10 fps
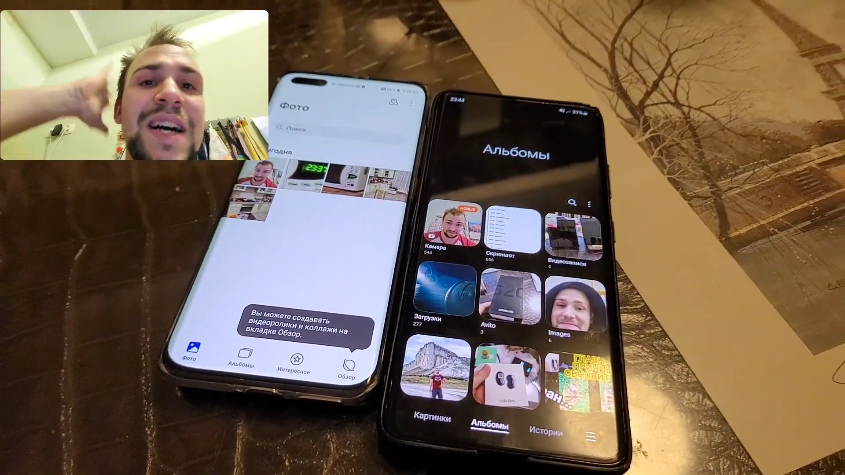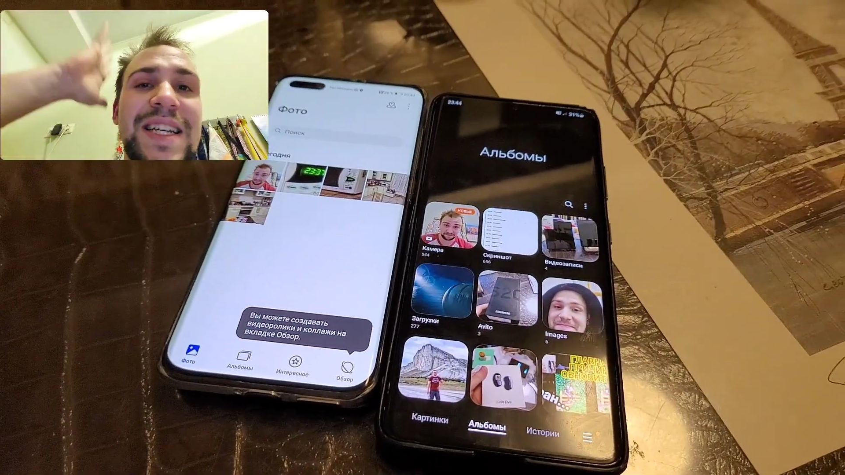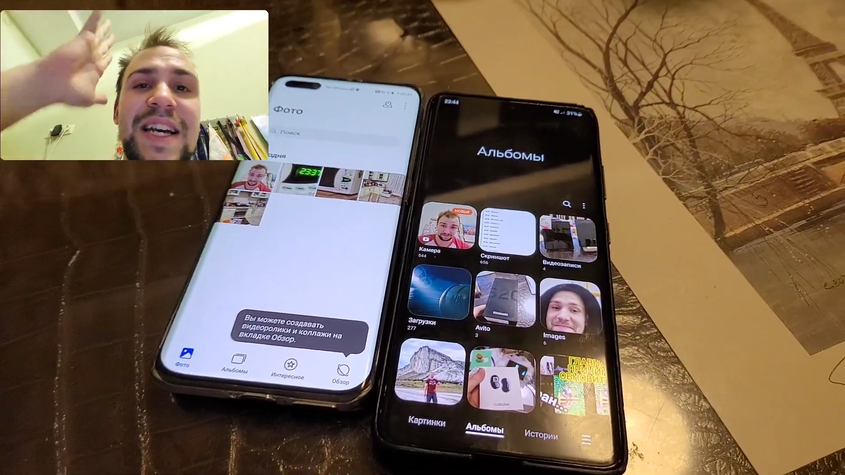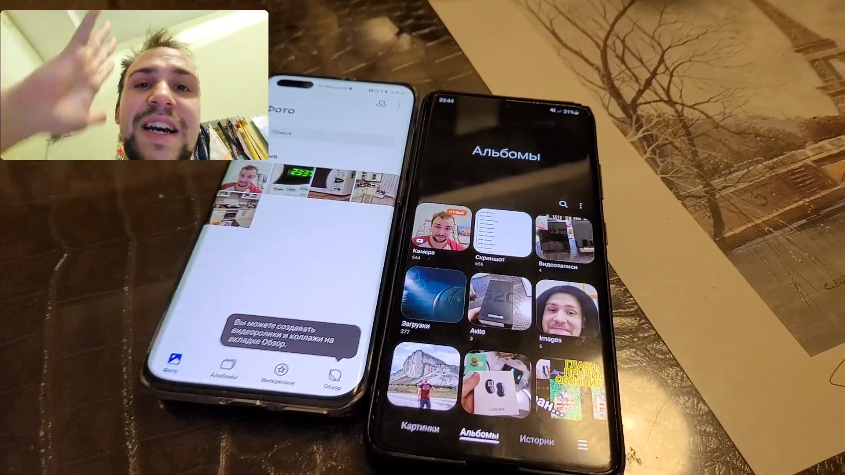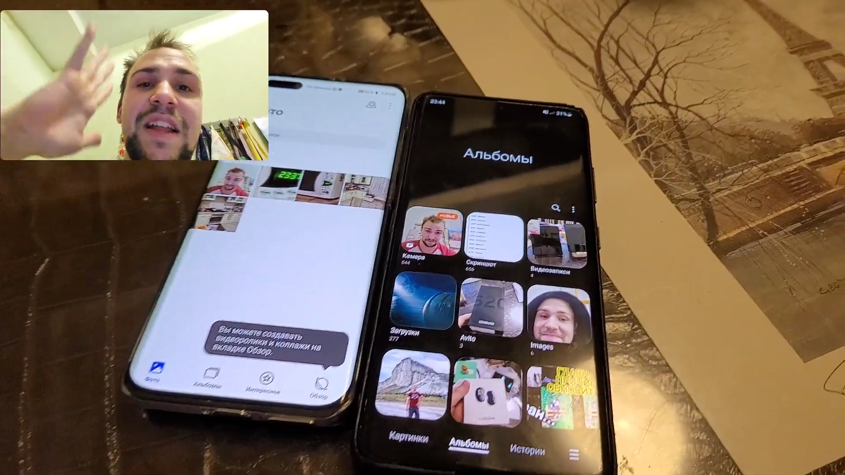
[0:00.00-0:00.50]

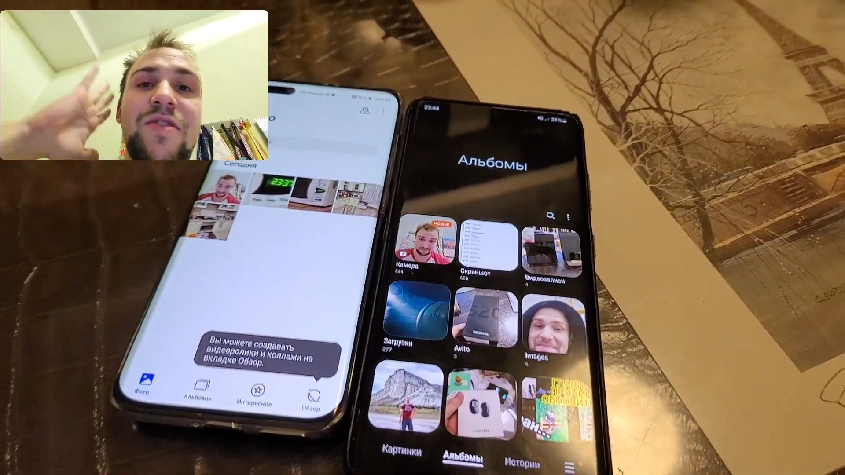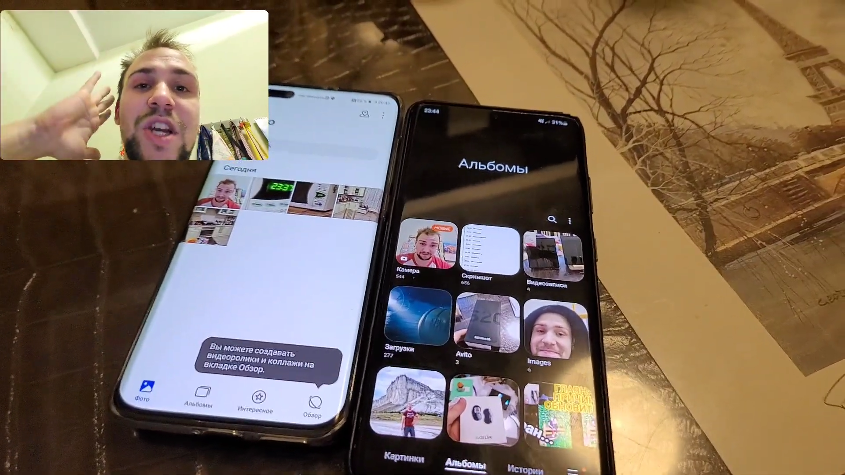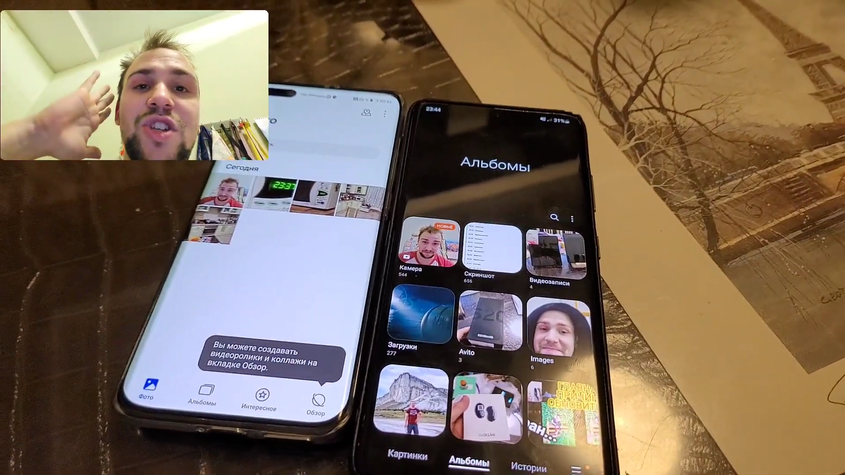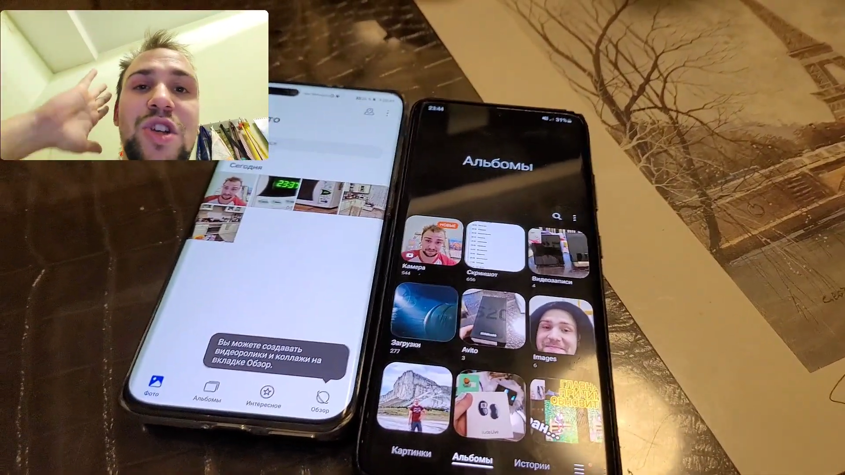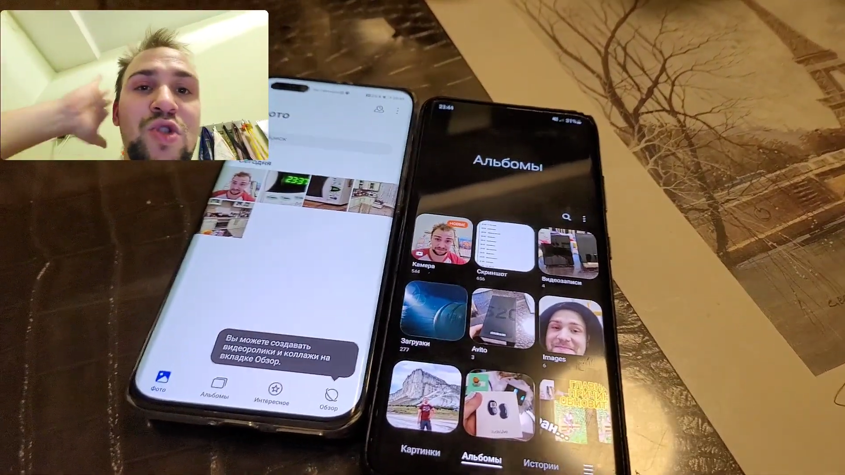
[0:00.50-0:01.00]
закрыть
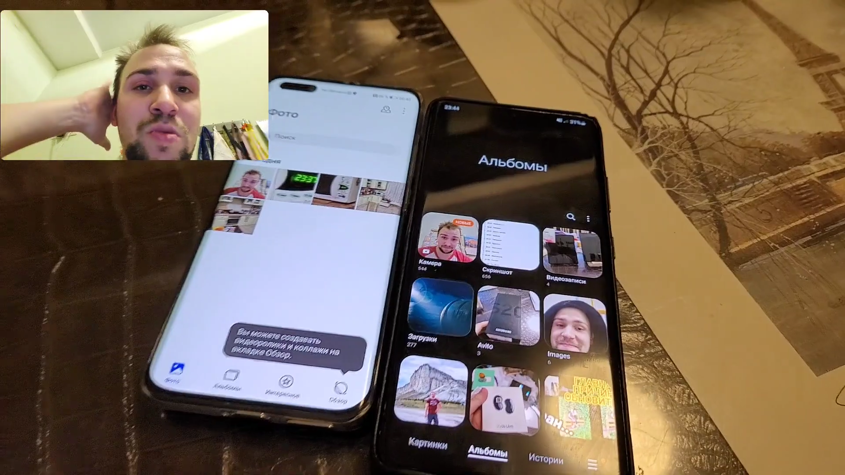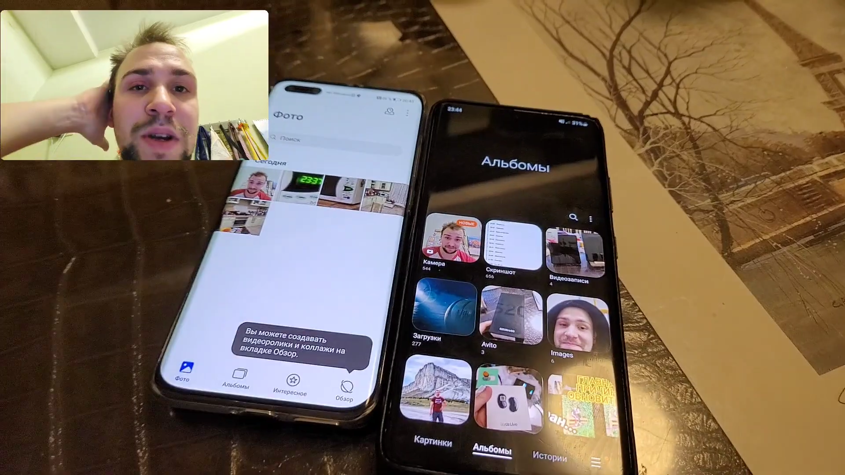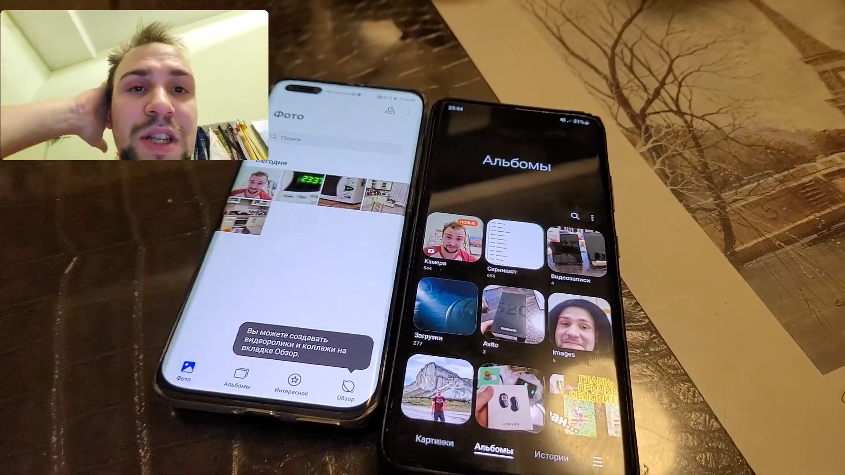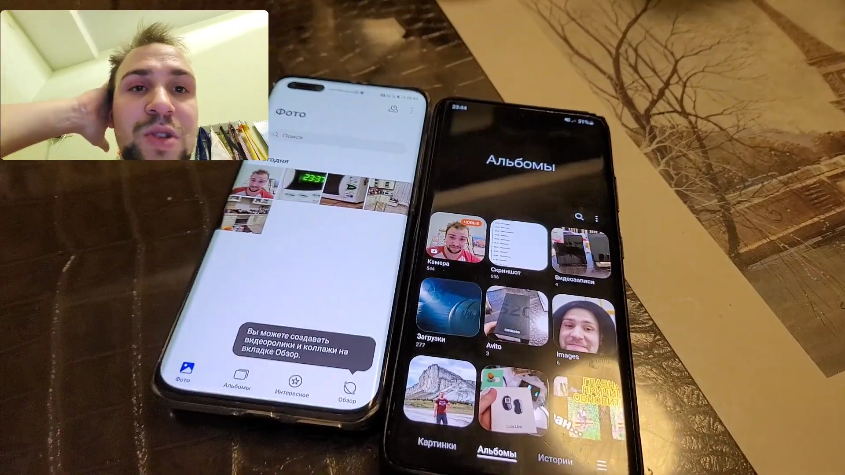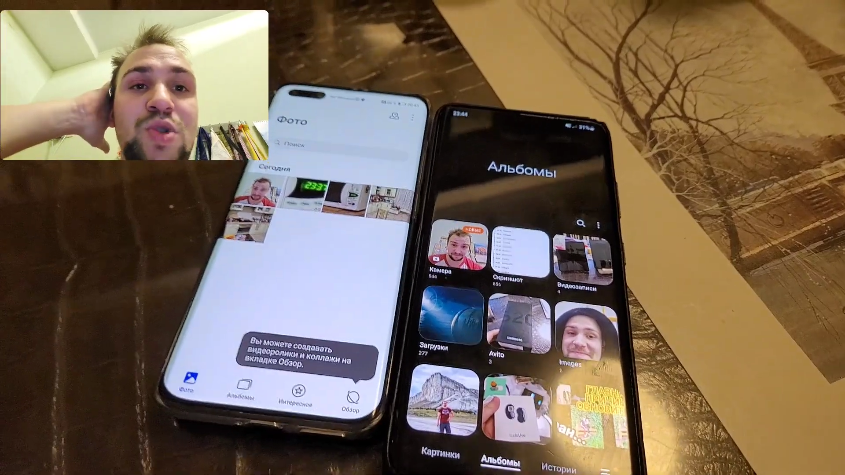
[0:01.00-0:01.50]
внешние шумы
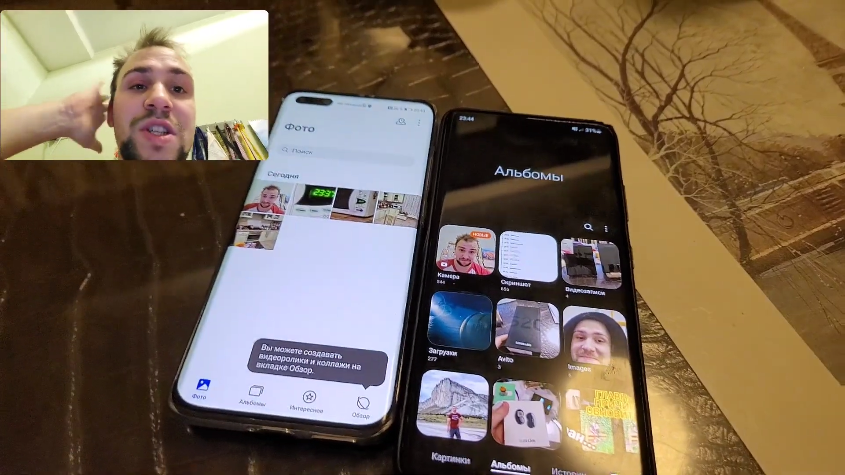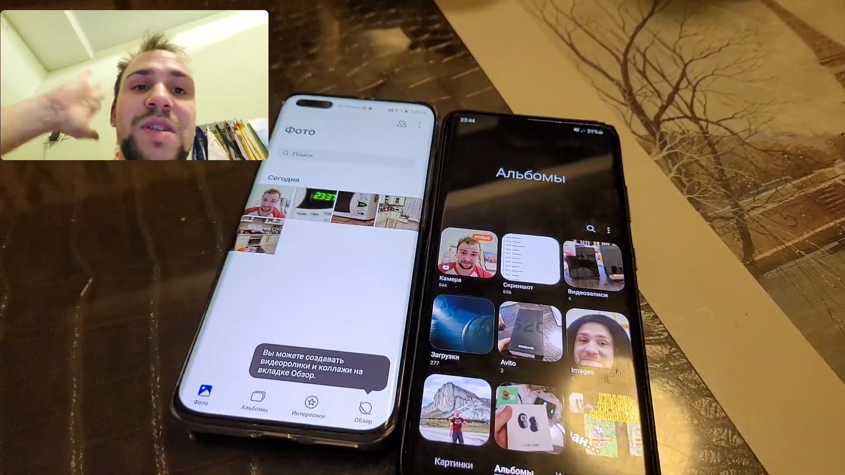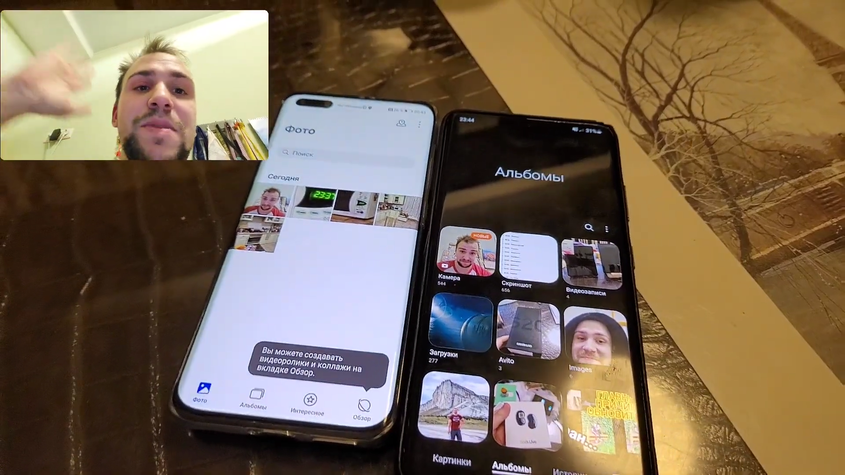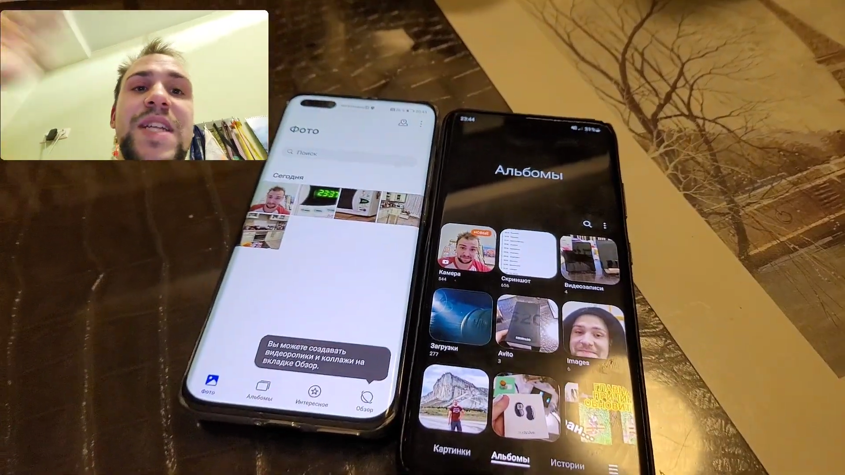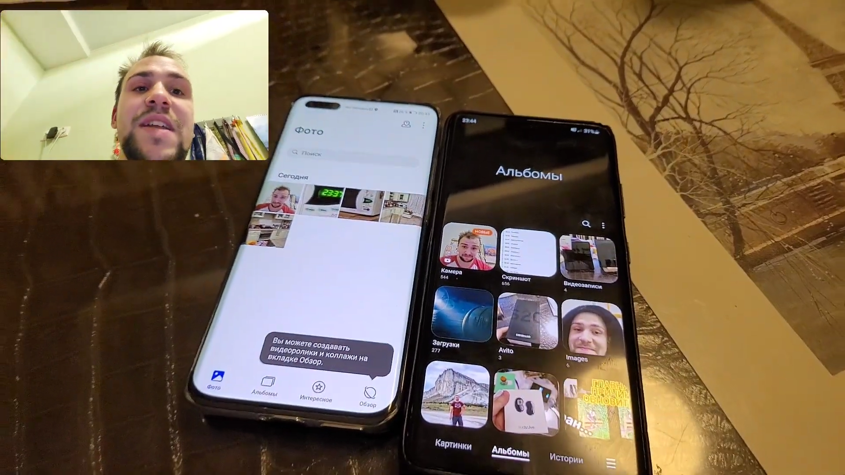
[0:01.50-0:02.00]
и слушать
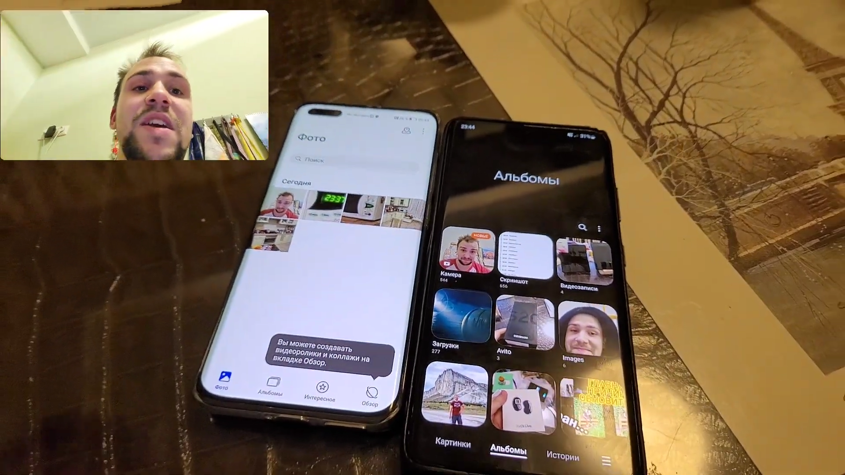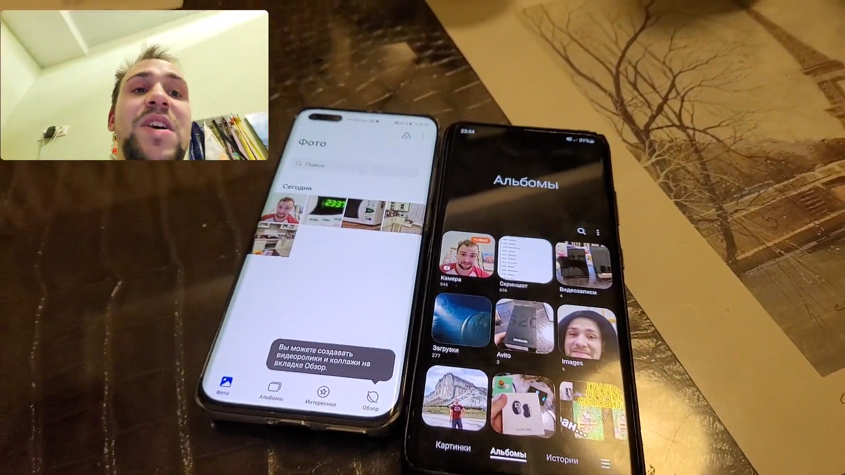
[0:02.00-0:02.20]
собеседника,